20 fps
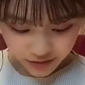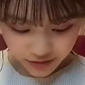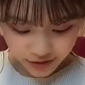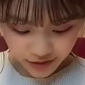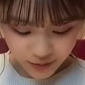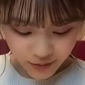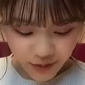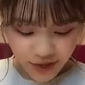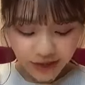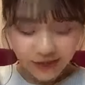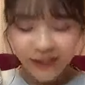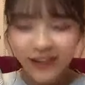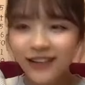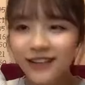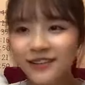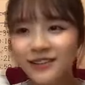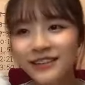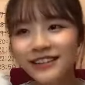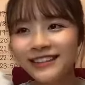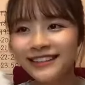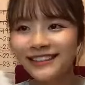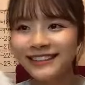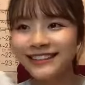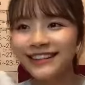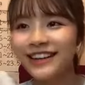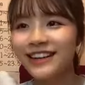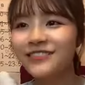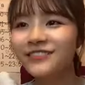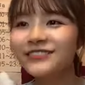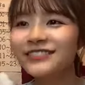やばい
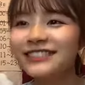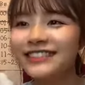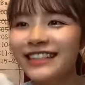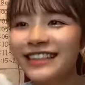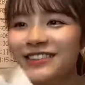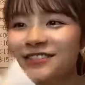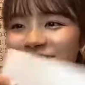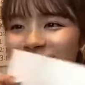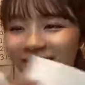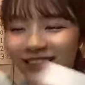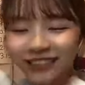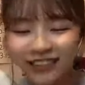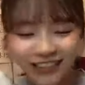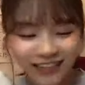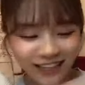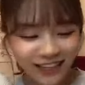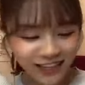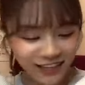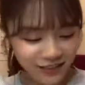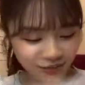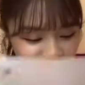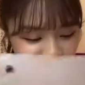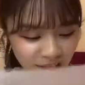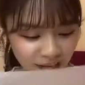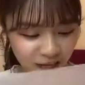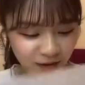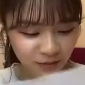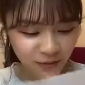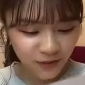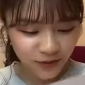タイムテーブルえでも
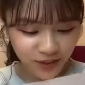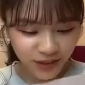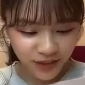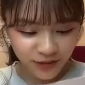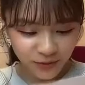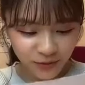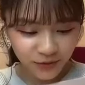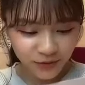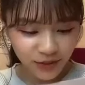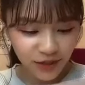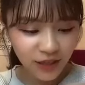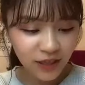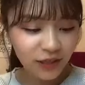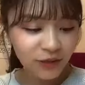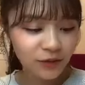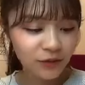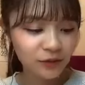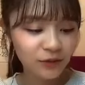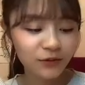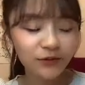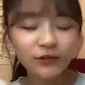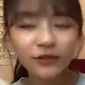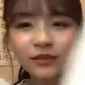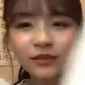タイムテーブルこの